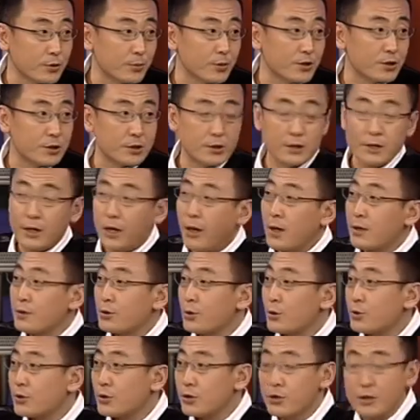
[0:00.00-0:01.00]
么提啊，
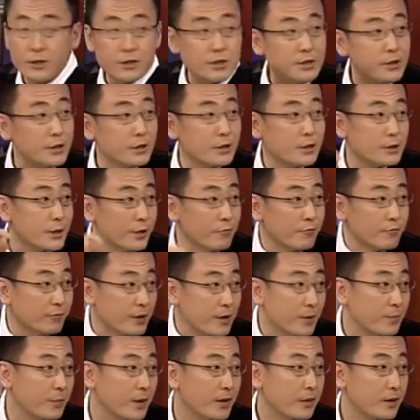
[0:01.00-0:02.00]
叫这个以人
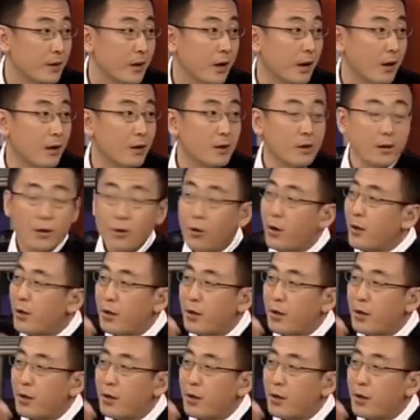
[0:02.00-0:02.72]
为本呢？喂，